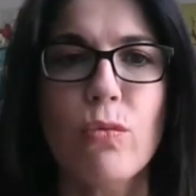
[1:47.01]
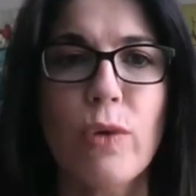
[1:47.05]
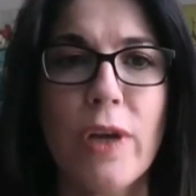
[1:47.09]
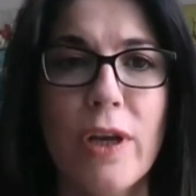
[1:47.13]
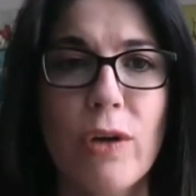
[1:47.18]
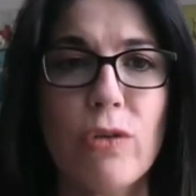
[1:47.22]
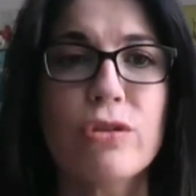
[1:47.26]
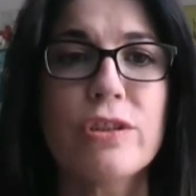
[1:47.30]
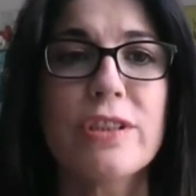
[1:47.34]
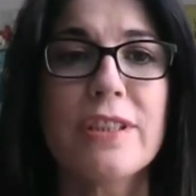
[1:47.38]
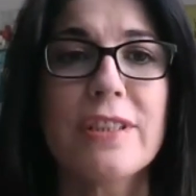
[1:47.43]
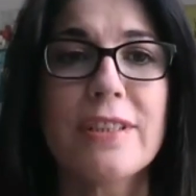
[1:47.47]
un
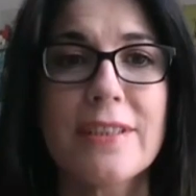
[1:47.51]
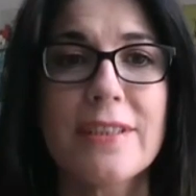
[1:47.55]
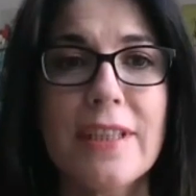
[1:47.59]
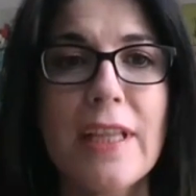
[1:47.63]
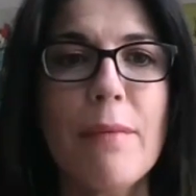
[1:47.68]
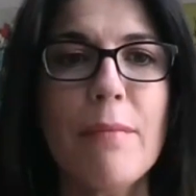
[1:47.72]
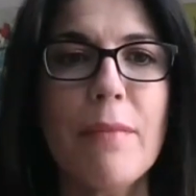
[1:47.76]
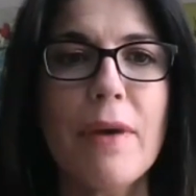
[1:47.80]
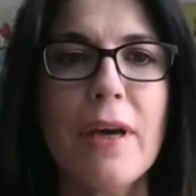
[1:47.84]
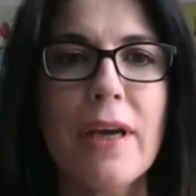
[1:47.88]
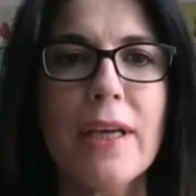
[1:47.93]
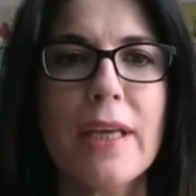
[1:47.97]

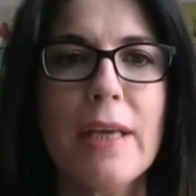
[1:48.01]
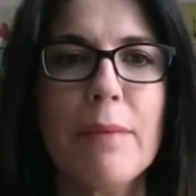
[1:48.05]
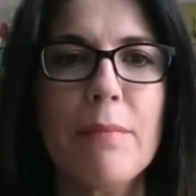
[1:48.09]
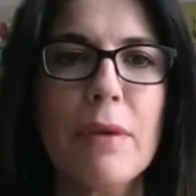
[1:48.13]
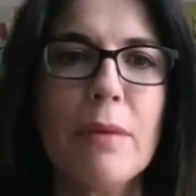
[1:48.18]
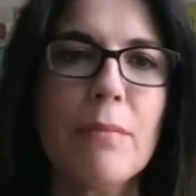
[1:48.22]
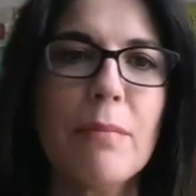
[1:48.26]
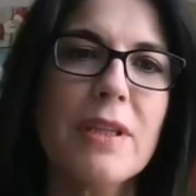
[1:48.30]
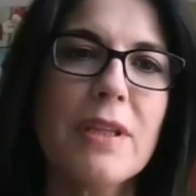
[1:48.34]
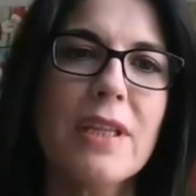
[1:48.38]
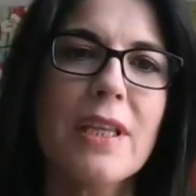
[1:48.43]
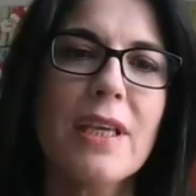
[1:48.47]
ecosistema que
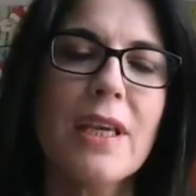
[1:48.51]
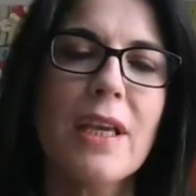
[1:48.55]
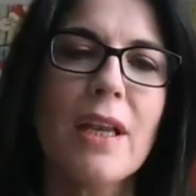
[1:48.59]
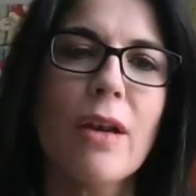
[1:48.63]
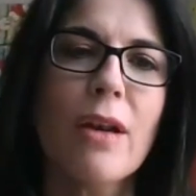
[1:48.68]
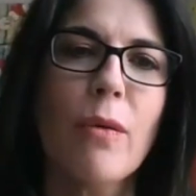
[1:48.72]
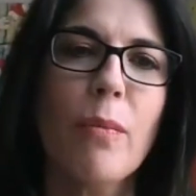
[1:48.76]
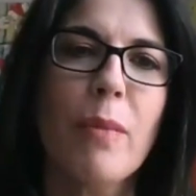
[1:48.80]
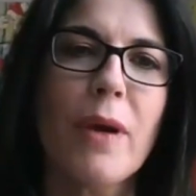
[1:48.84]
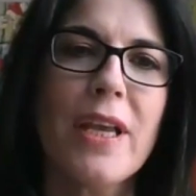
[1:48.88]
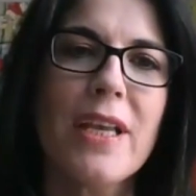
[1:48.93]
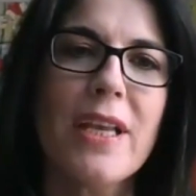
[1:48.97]
permite que
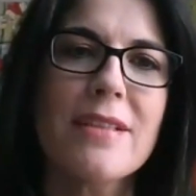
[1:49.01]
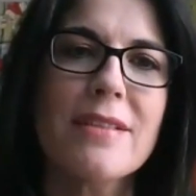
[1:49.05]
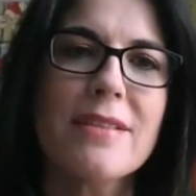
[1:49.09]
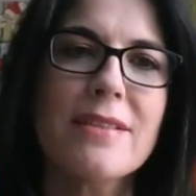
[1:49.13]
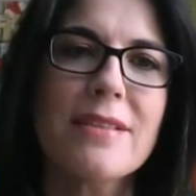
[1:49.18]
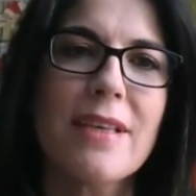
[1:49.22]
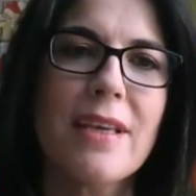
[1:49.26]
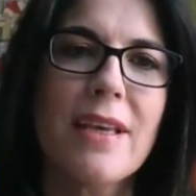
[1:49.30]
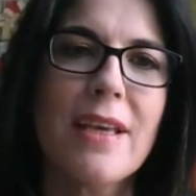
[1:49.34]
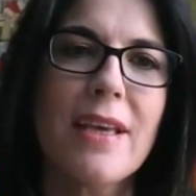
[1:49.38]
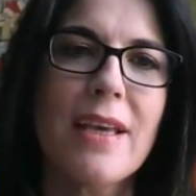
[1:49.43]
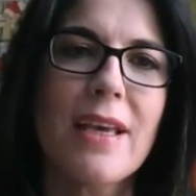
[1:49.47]
los
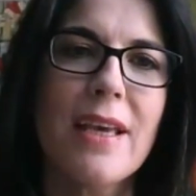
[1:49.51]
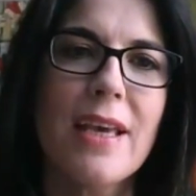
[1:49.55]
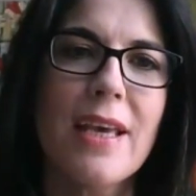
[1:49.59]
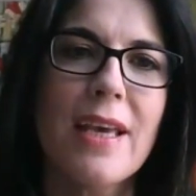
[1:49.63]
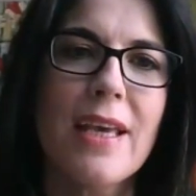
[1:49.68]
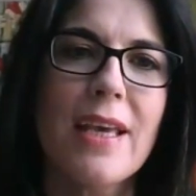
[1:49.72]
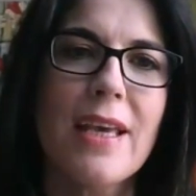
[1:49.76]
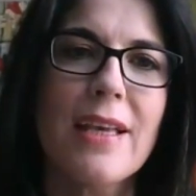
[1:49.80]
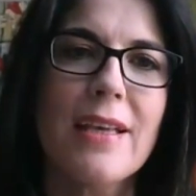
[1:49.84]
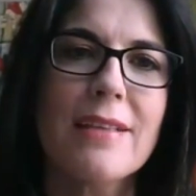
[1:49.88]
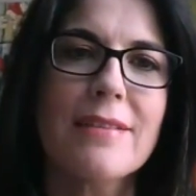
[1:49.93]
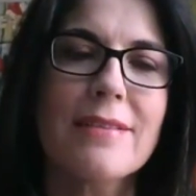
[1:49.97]
países
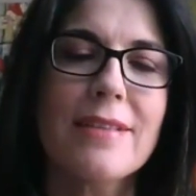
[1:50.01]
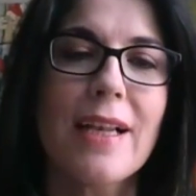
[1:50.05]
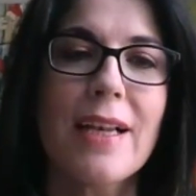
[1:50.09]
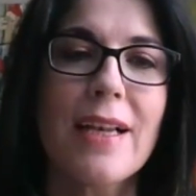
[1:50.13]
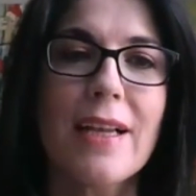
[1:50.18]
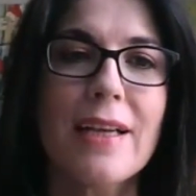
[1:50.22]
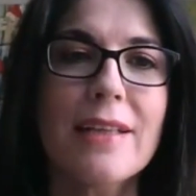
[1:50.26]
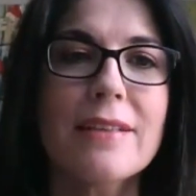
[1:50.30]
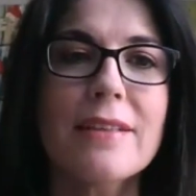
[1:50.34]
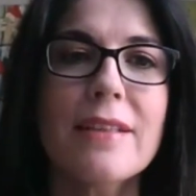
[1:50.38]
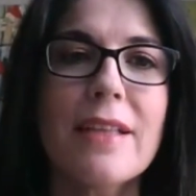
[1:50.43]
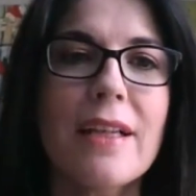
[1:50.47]
eh,
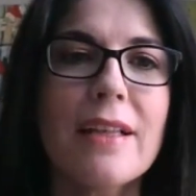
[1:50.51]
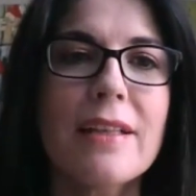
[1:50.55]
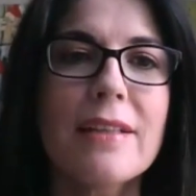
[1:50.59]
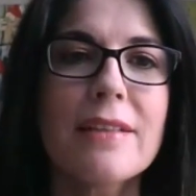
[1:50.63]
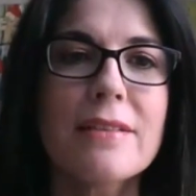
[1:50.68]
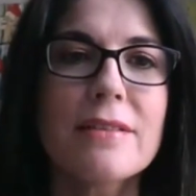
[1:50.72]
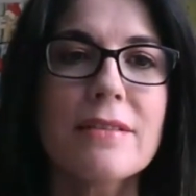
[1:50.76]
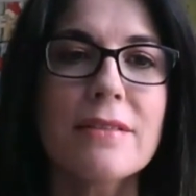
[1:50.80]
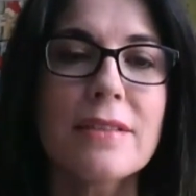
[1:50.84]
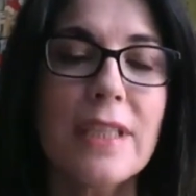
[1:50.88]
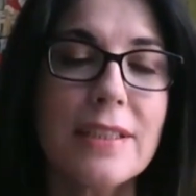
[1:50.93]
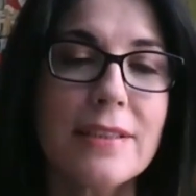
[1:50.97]
salgan del
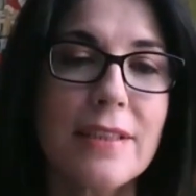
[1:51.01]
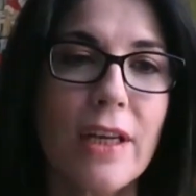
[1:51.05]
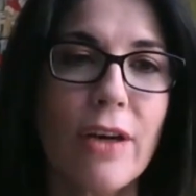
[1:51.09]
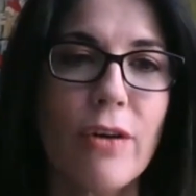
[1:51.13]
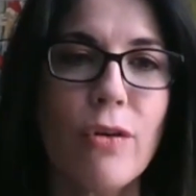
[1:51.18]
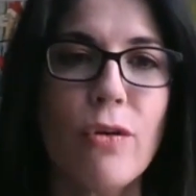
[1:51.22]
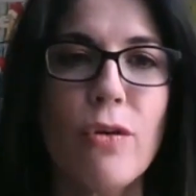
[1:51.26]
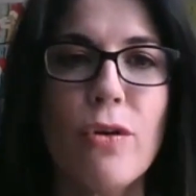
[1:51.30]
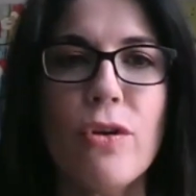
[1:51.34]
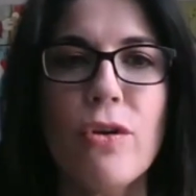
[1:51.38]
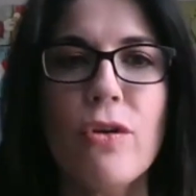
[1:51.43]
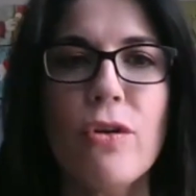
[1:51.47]

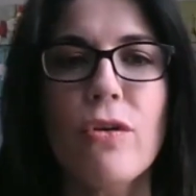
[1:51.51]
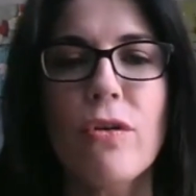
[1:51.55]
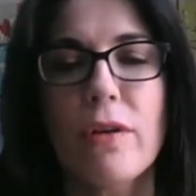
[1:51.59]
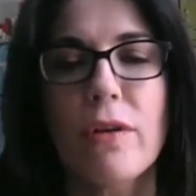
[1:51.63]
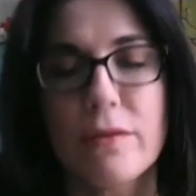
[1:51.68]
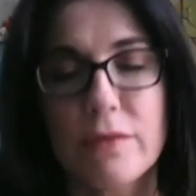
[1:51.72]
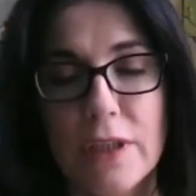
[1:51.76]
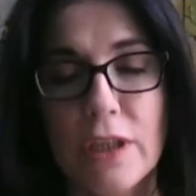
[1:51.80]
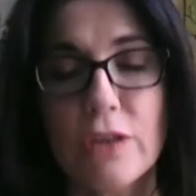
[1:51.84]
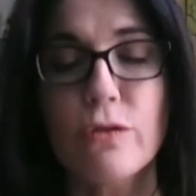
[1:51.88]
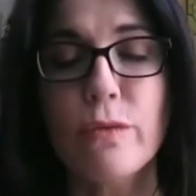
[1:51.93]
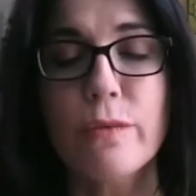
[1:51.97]
desarrollo,
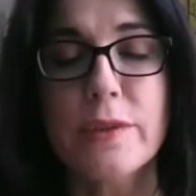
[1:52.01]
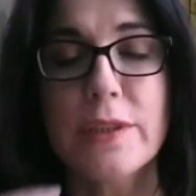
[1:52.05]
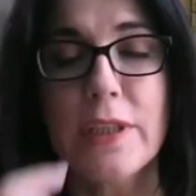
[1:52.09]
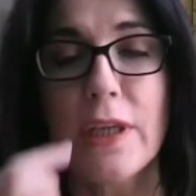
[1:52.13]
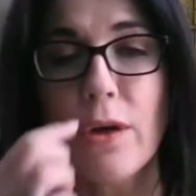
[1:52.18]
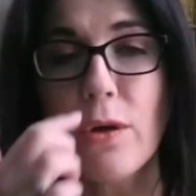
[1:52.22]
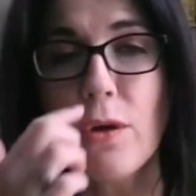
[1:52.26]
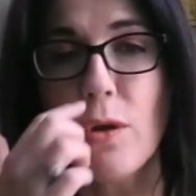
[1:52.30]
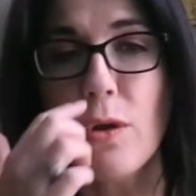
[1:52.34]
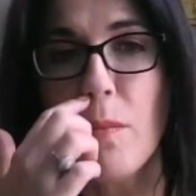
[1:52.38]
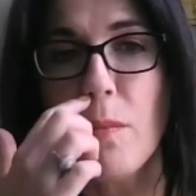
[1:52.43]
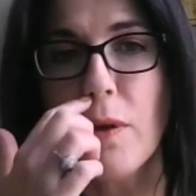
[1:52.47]
del
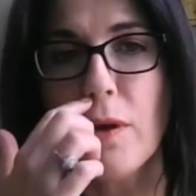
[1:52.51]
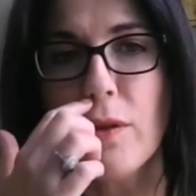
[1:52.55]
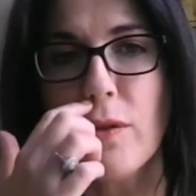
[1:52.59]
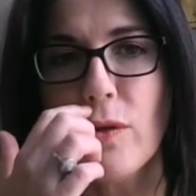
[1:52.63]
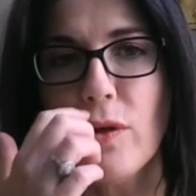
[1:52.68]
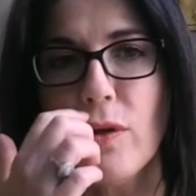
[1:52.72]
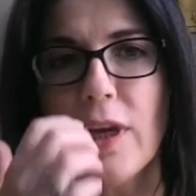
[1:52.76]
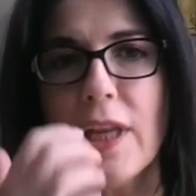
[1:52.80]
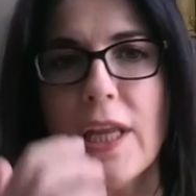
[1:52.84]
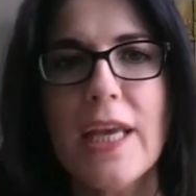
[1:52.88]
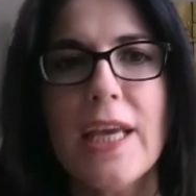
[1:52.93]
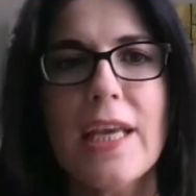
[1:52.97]
subdesarrollo,
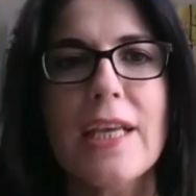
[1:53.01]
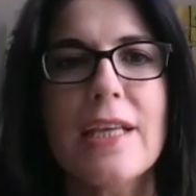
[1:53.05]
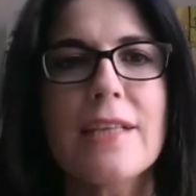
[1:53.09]
perdón,